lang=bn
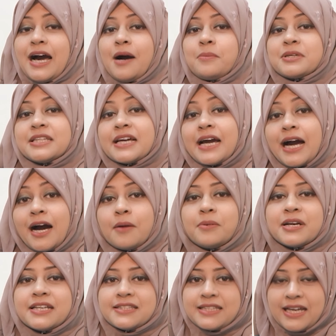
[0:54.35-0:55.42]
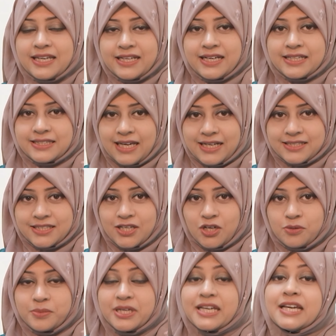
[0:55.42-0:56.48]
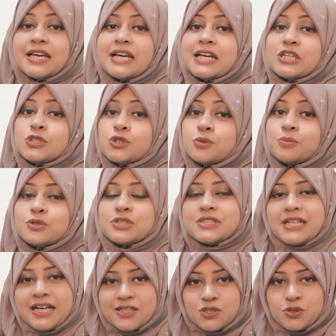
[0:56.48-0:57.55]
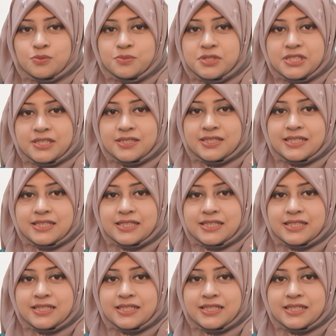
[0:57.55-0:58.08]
আমাদের খাবারের তালিকায় থাকতে হবে সবুজ শাকসবজি